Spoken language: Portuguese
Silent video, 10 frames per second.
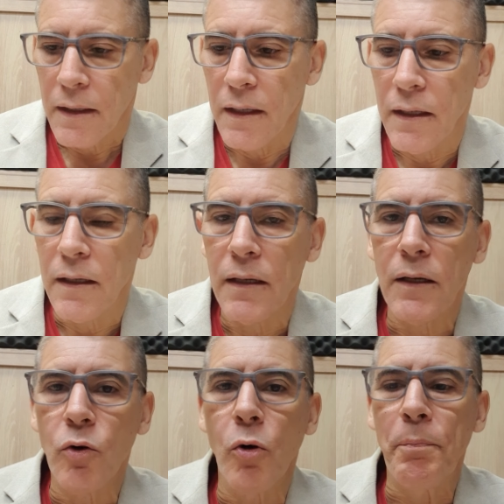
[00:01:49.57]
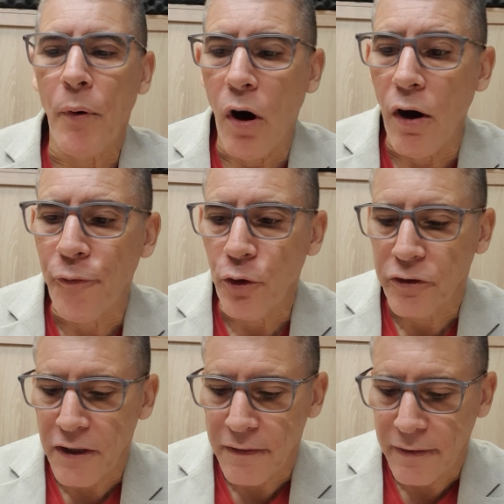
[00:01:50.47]
que o povo
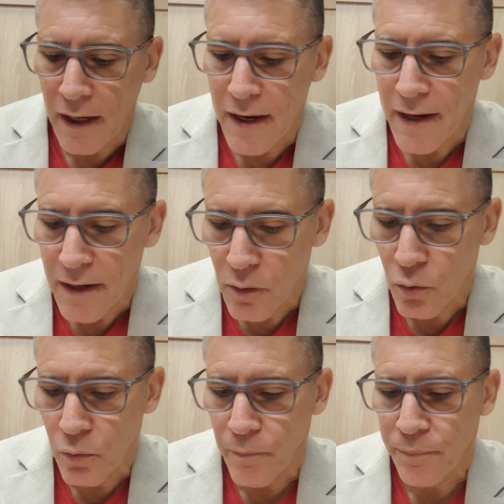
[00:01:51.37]
de Israel